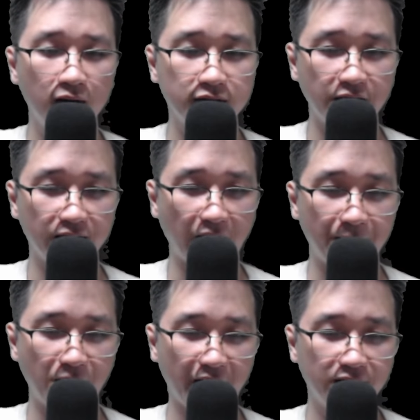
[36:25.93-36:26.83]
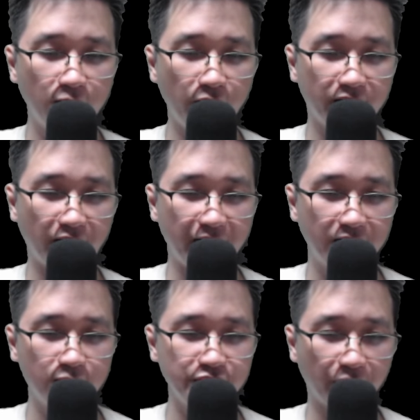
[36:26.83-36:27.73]
Trận thảm bại Thương Huyền này
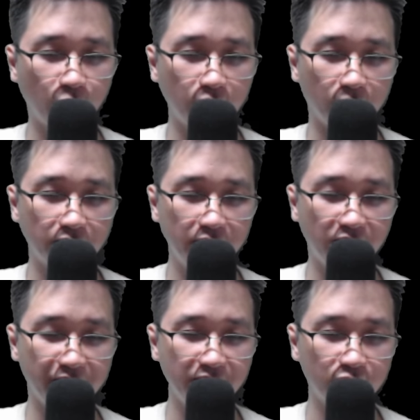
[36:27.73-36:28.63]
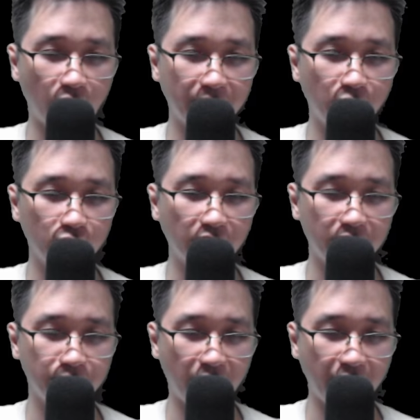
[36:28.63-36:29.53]
không chỉ có tổn thất gần như toàn bộ
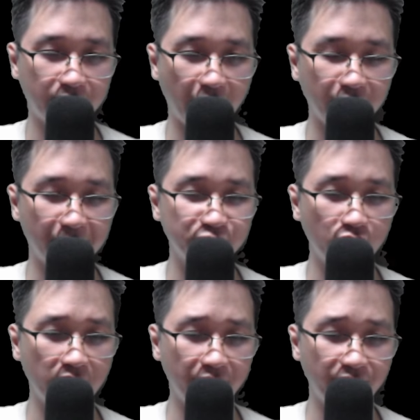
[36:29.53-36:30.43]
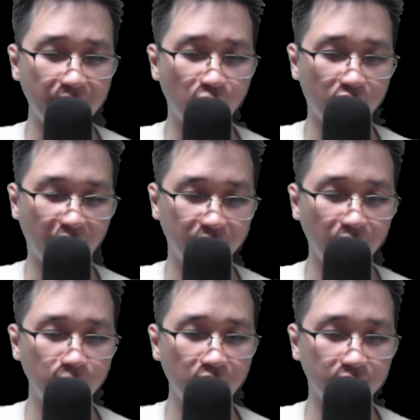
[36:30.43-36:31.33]
thần ma, càng làm cho địa vị bọn hắn
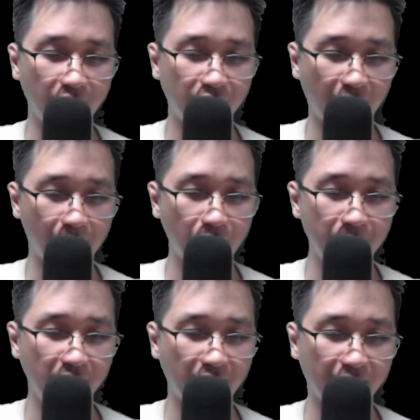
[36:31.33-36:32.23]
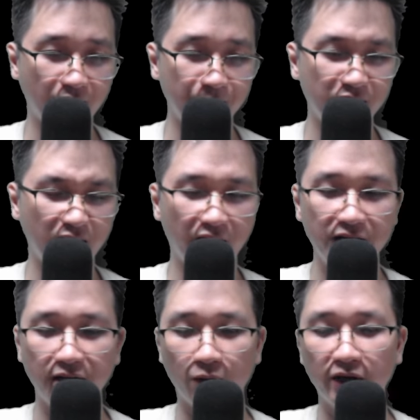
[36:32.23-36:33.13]
thống ngự thiên hạ 30.000 năm nhận lấy
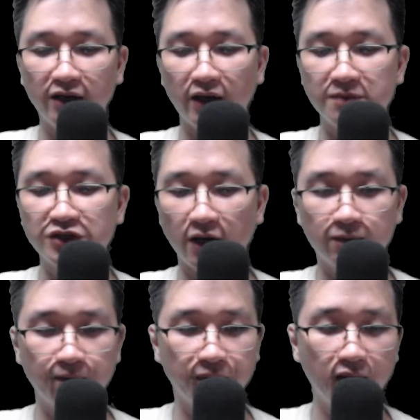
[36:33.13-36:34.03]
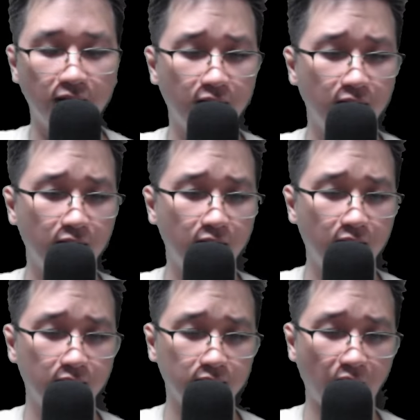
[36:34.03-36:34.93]
khiêu khích nghiêm trọng.
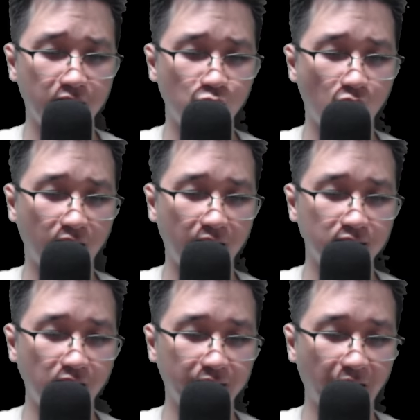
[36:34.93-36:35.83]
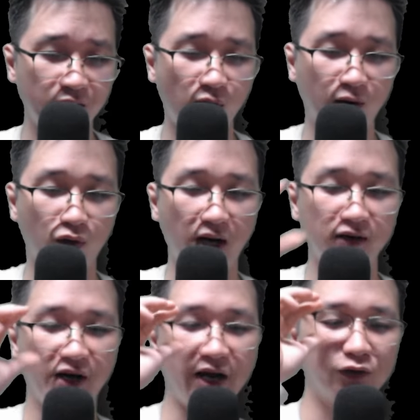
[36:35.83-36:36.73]
Thần của các người, thánh hoàng của các
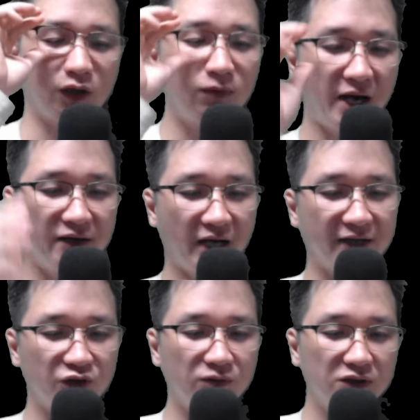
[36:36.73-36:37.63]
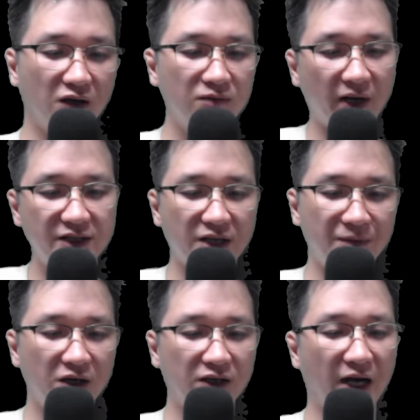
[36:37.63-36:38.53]
người đều sống an nhàn sung sướng mấy
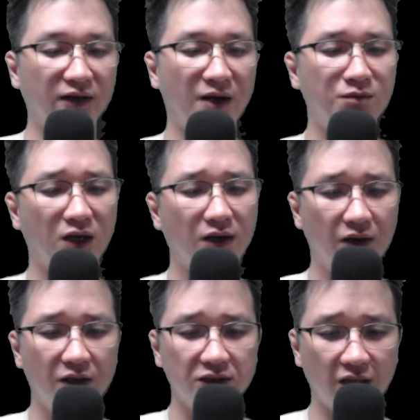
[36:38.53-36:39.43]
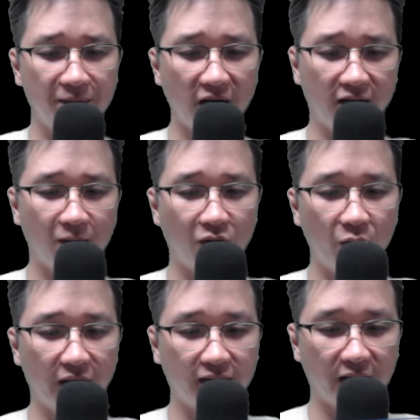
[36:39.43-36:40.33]
trăm hơn ngàn năm, sớm đã không có
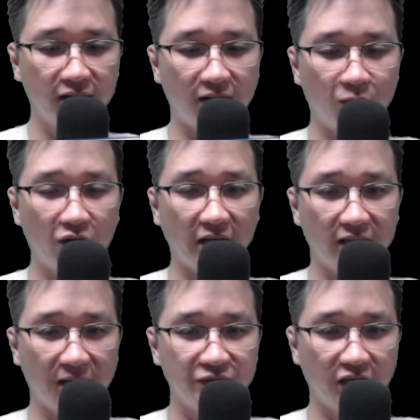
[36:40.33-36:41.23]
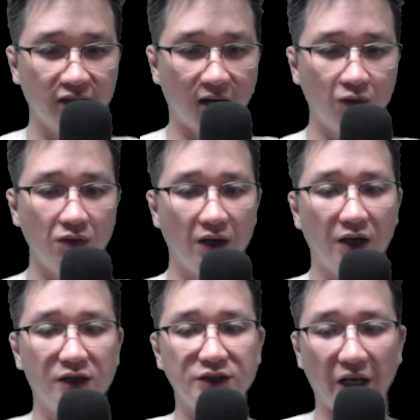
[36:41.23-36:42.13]
huyết tinh, không có kinh nghiệm chiến đấu,
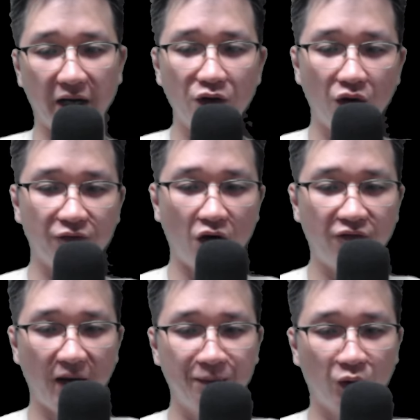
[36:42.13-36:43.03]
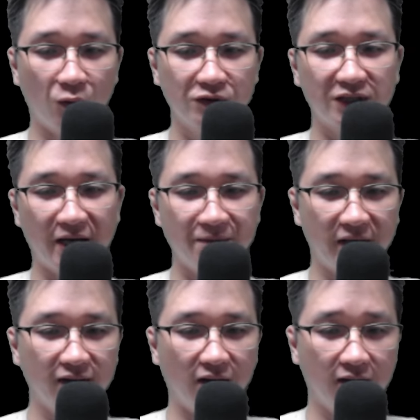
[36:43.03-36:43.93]
chỉ lĩnh hội võ pháp, ngủ say
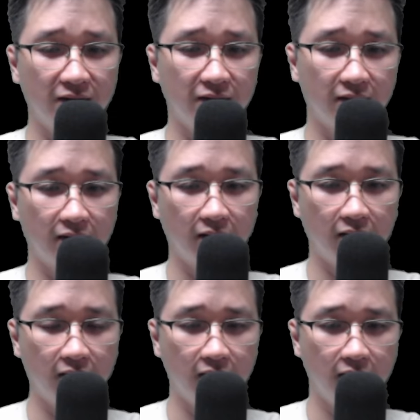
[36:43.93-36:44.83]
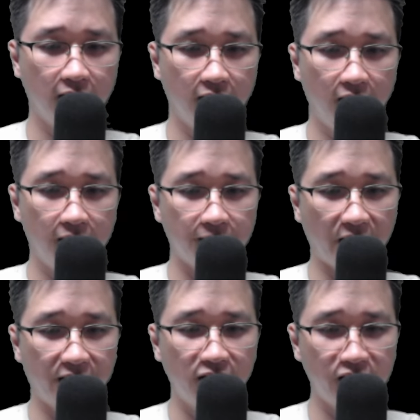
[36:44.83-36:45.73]
minh tưởng.
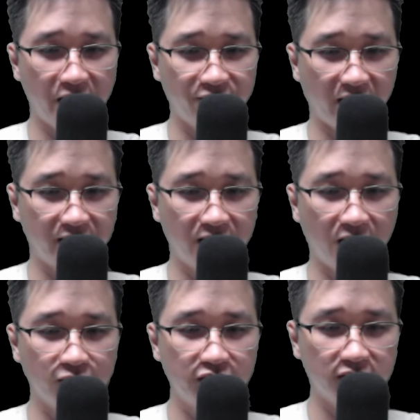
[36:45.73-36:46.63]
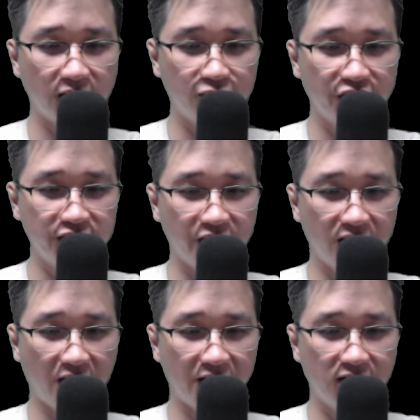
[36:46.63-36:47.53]
Mà Khương Nghị và Thiên Hậu trước sau chinh
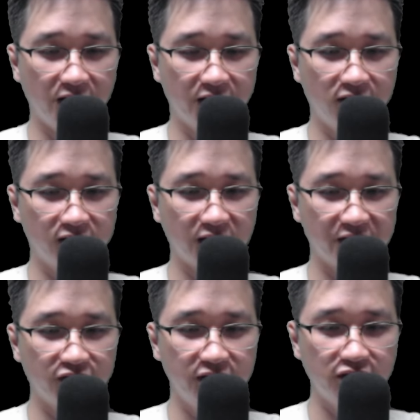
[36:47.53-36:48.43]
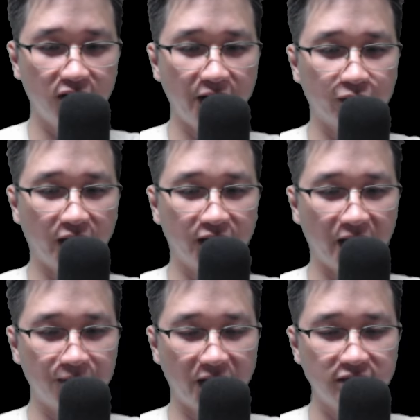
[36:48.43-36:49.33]
chiến hai đời, cường giả dưới trướng đều thần
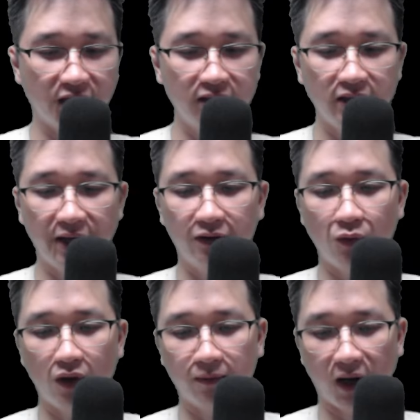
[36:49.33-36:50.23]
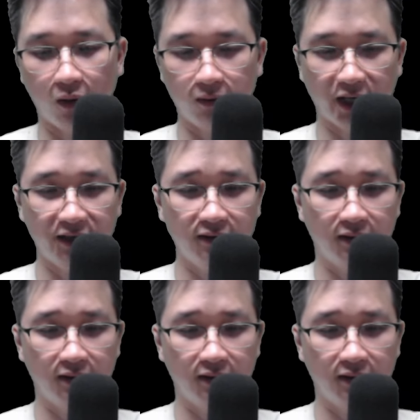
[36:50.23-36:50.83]
kinh bách chiến, điên cuồng mà hung hãn.